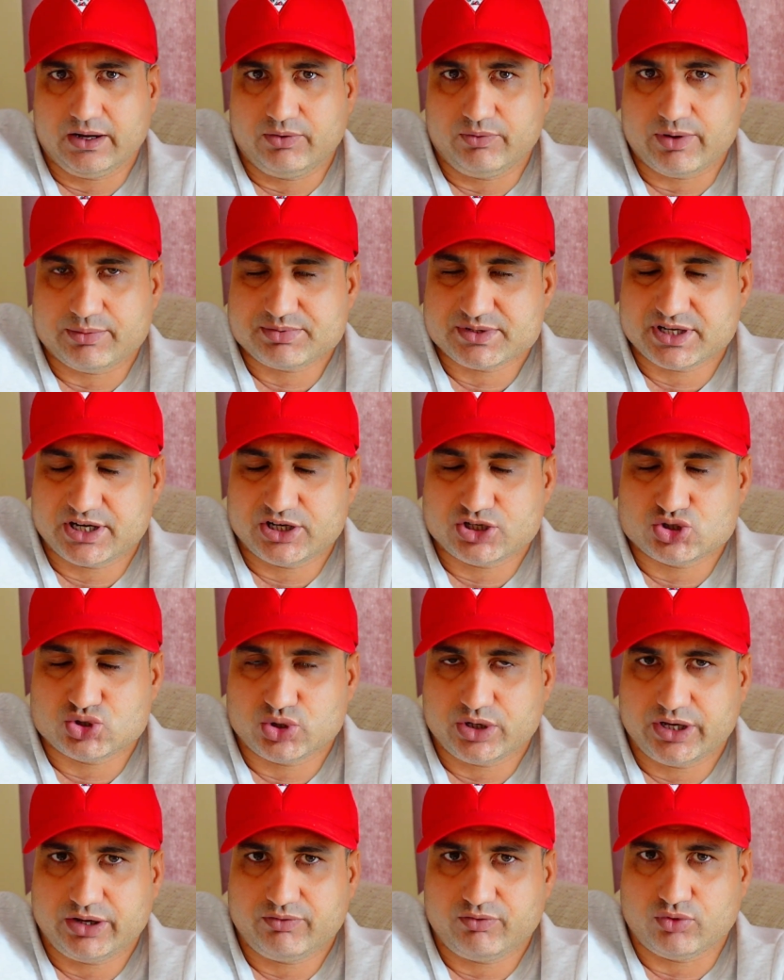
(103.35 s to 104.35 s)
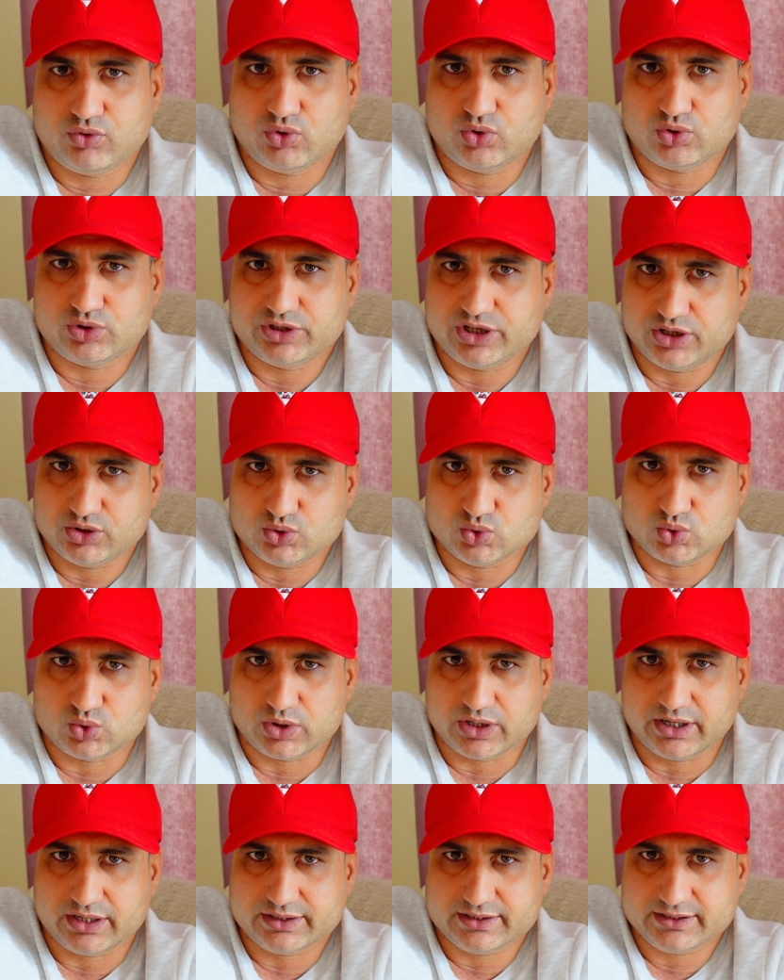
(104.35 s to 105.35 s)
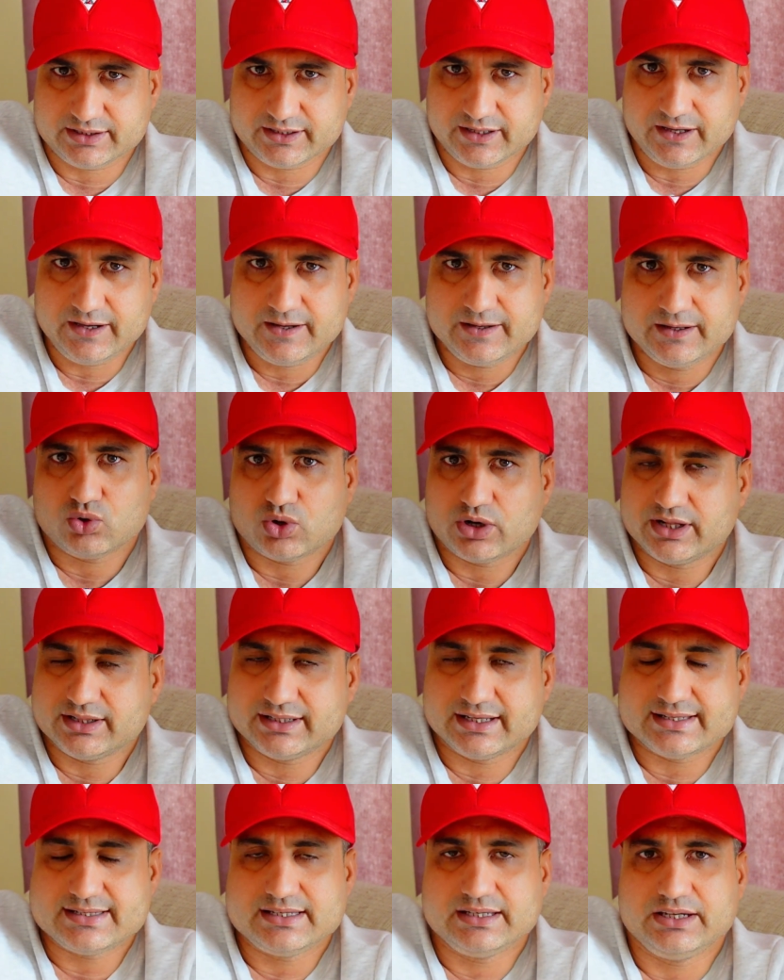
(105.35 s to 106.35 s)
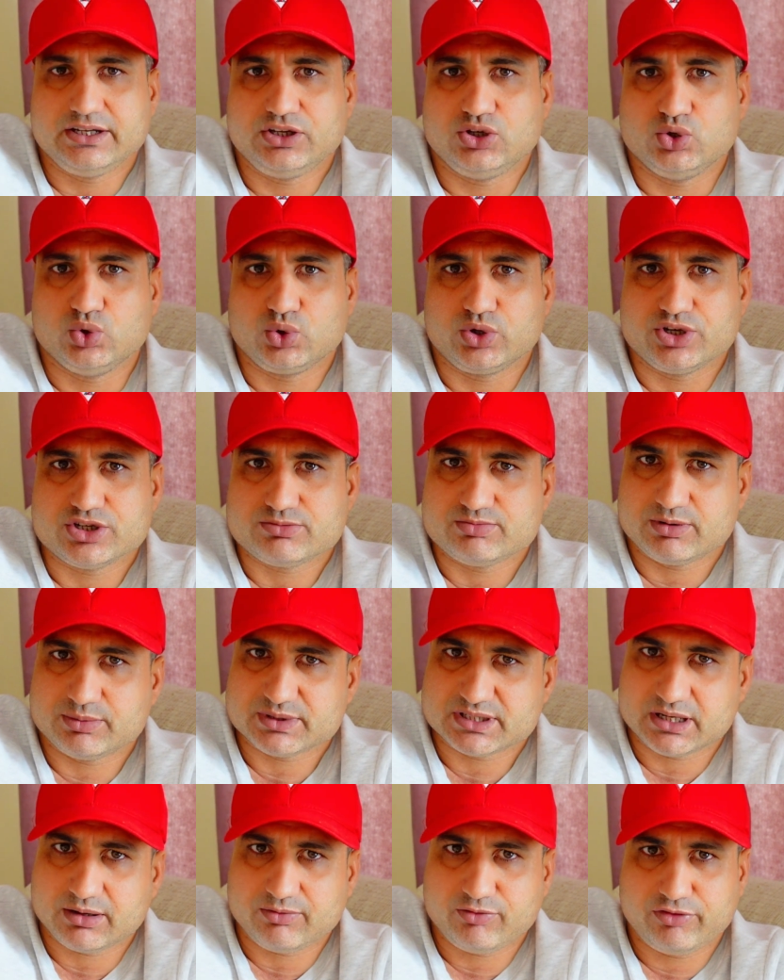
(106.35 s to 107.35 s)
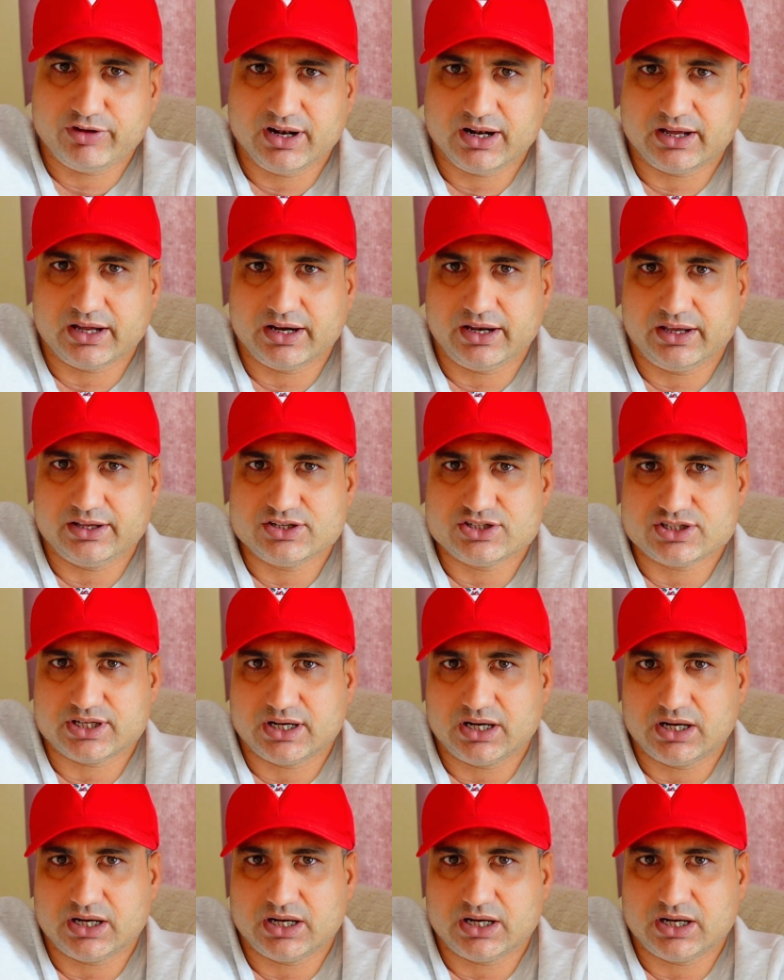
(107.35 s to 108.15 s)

वेबसाइट जो है वो दे दूँगा ठीक है और अंदाजी नहीं होगी इसमें बस आप फिल करें इन